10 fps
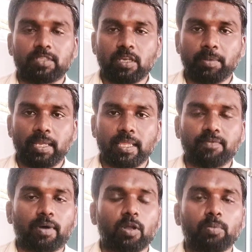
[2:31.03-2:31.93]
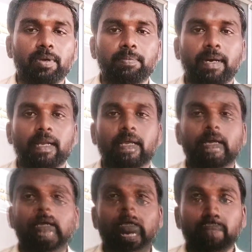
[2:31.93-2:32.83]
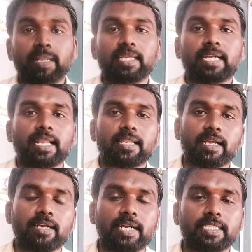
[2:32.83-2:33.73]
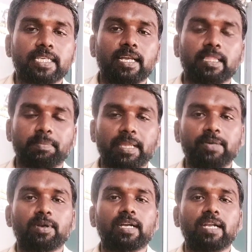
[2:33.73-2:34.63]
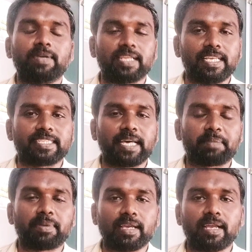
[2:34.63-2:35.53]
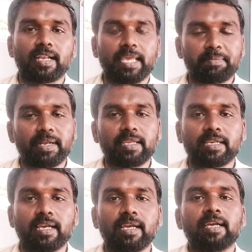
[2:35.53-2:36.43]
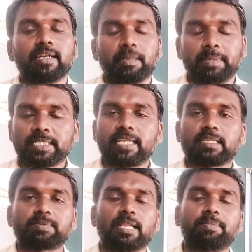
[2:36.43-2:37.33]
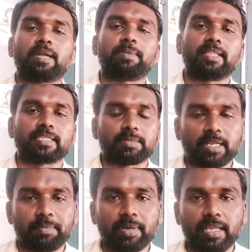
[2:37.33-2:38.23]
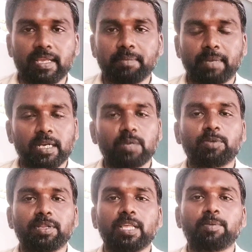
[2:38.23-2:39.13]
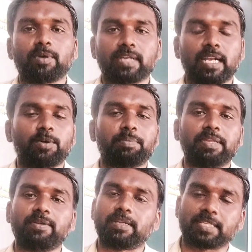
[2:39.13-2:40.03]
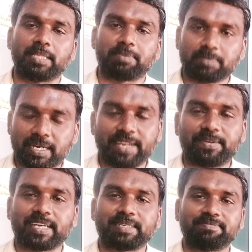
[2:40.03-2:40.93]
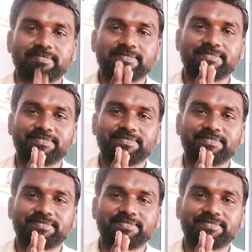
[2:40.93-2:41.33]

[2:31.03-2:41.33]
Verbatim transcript: அவசியம் நீங்கள் இதை ஃபாலோ பண்ணி பாருங்கள் நாலு பேருக்கு நல்லது நடக்குன்னு நினச்சிங்கன்னா அந்த பதிவு ஒரு நாலு பேருக்கு நீங்கள் ஷேர் பண்ணுங்கள் லைக் பண்ணிக்கங்க நம்ம சேனலை சப்ஸ்கிரைப் பண்ணாமல் இருந்தால் சப்ஸ்கிரைப் பண்ணிக்கங்க மற்றும் ஒரு இதே போல் நல்ல ஒரு பதிவில் நாம் சந்திப்போம் நன்றி வணக்கம்